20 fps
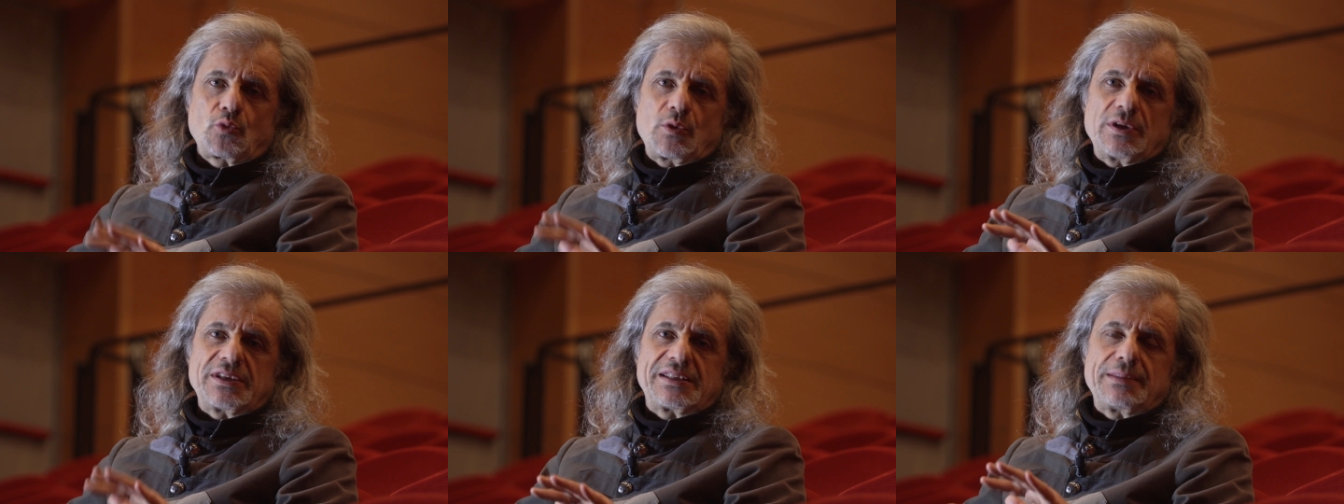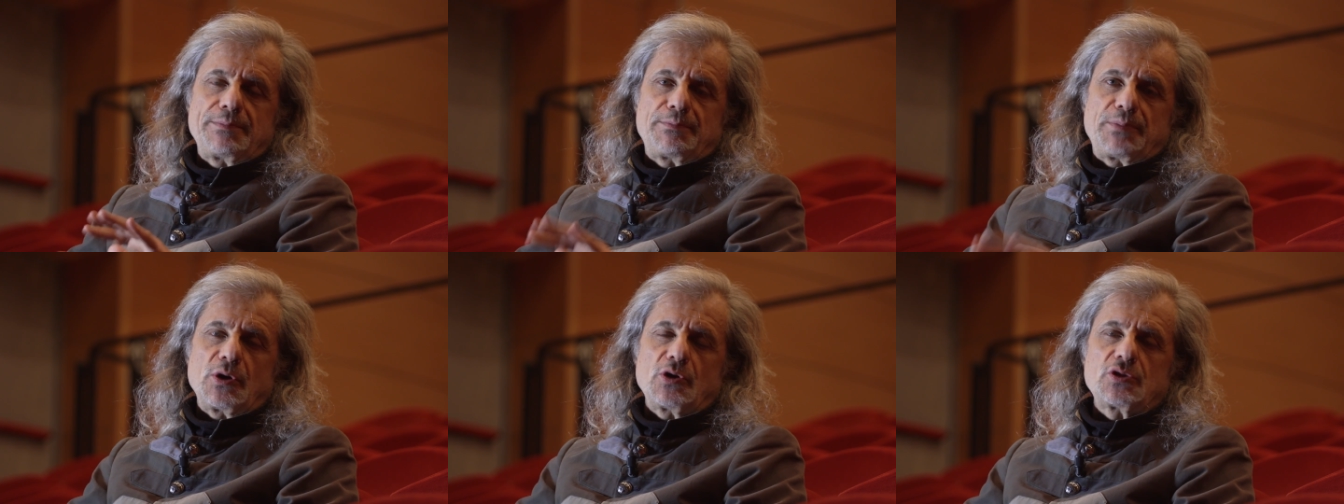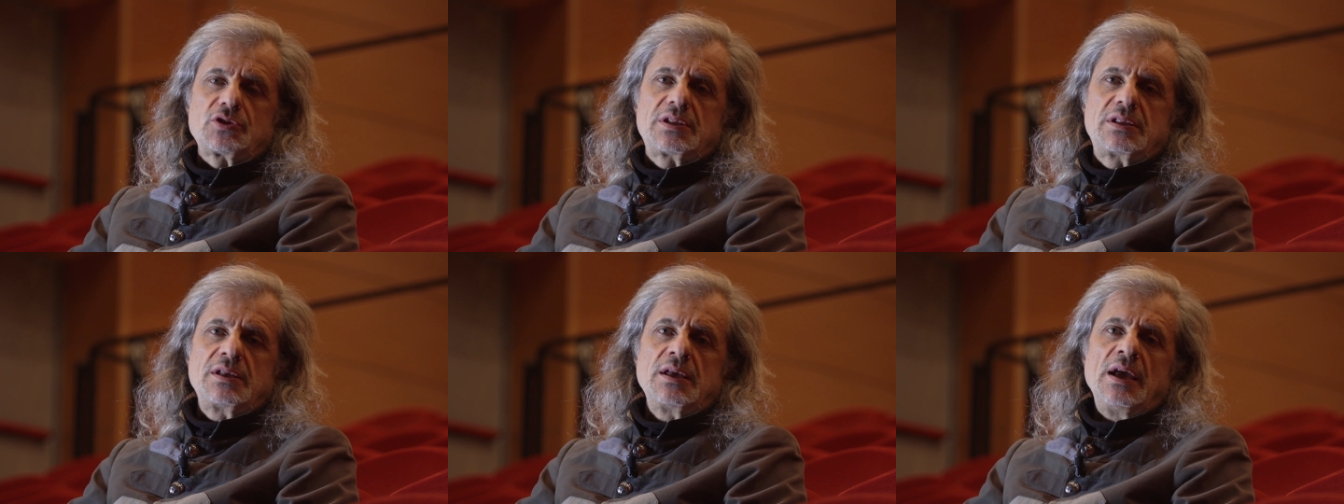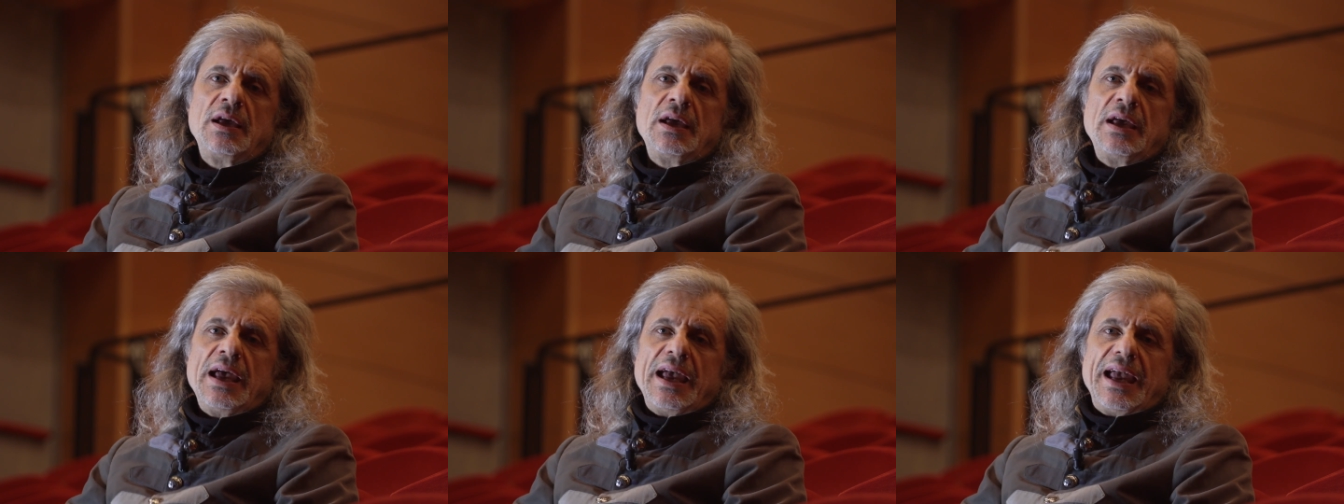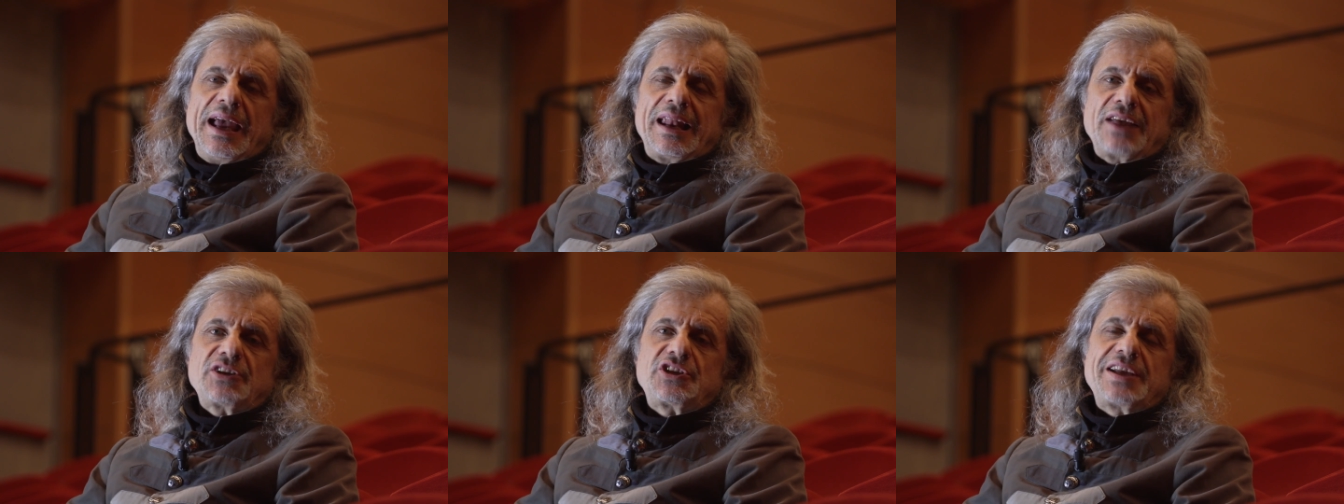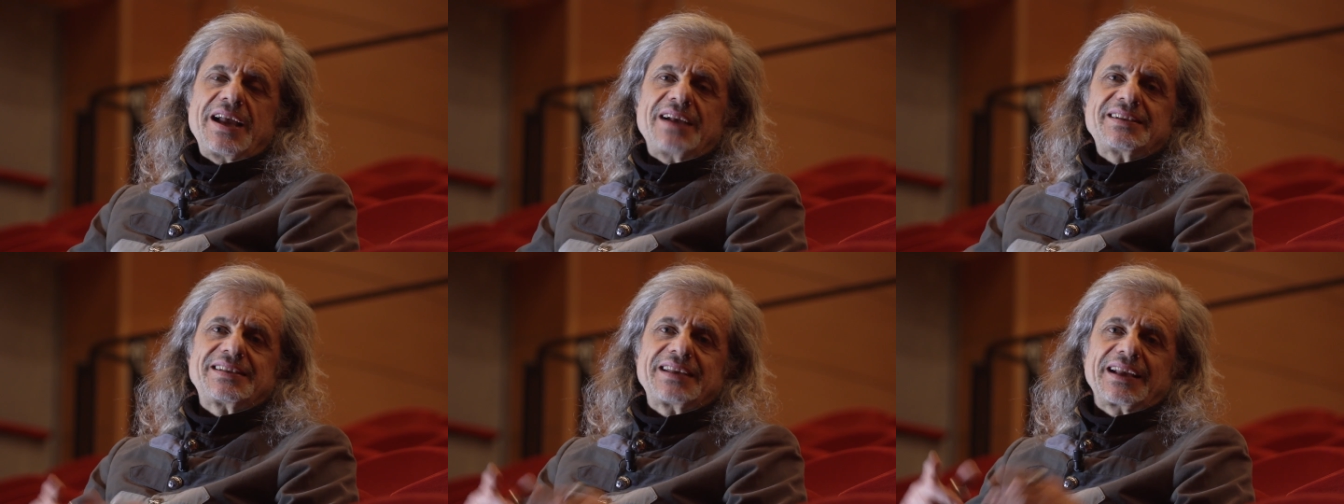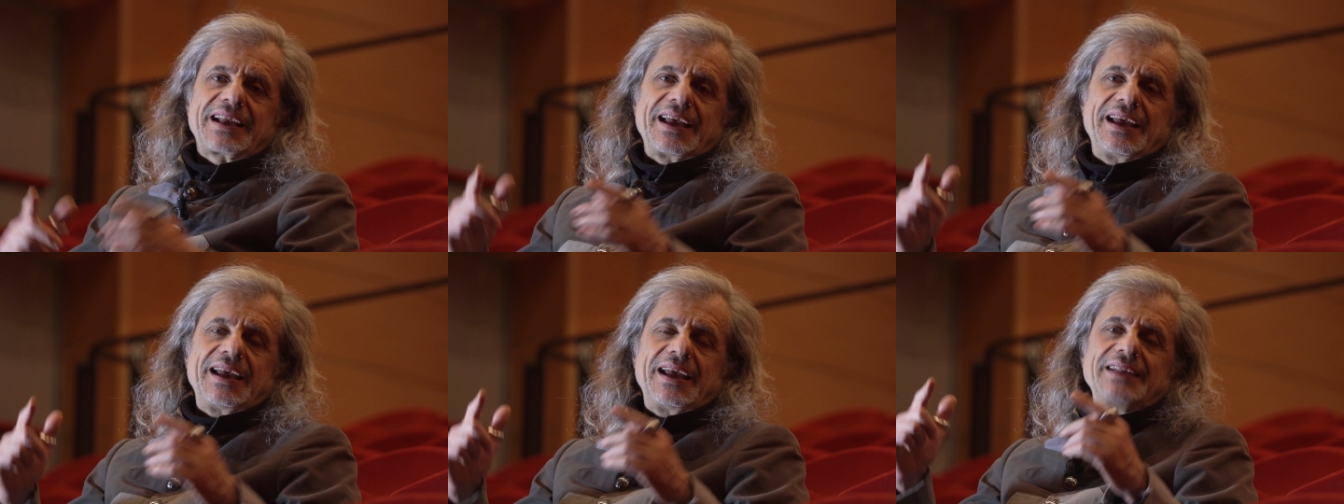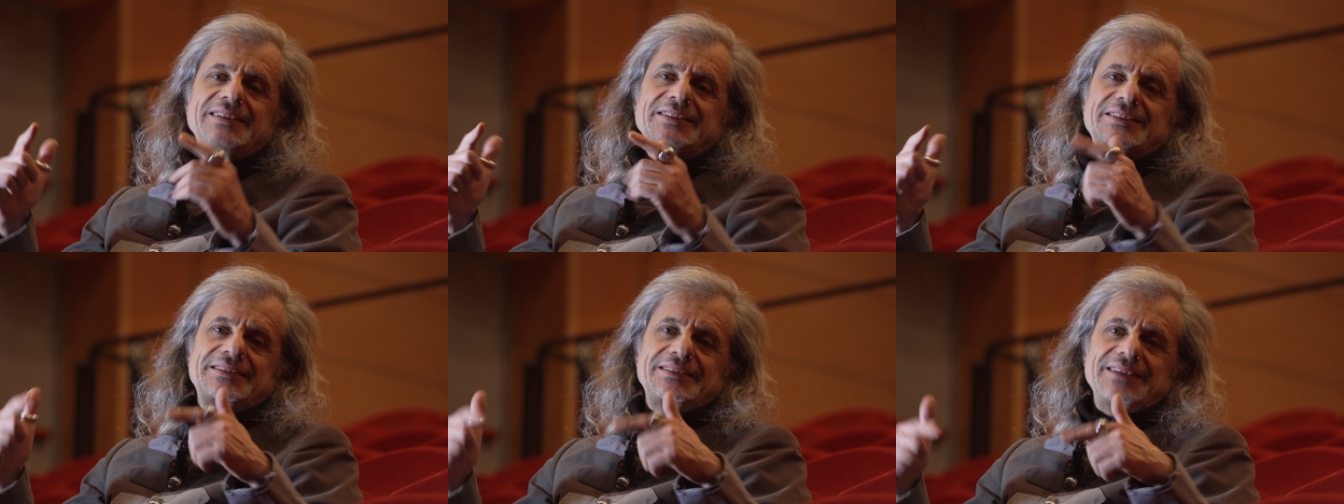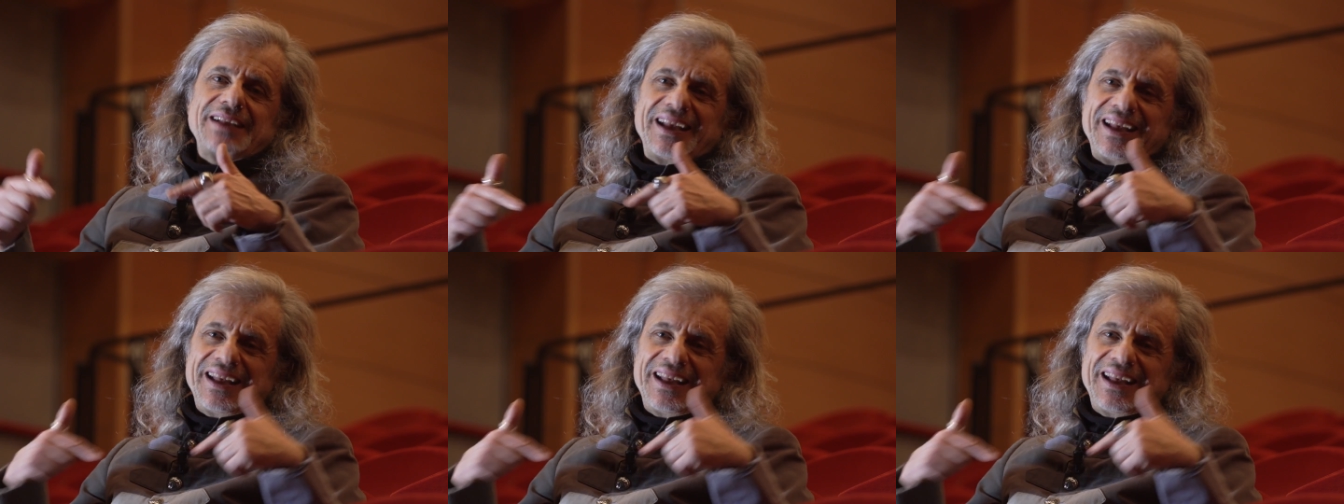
questi posti e lasciasse che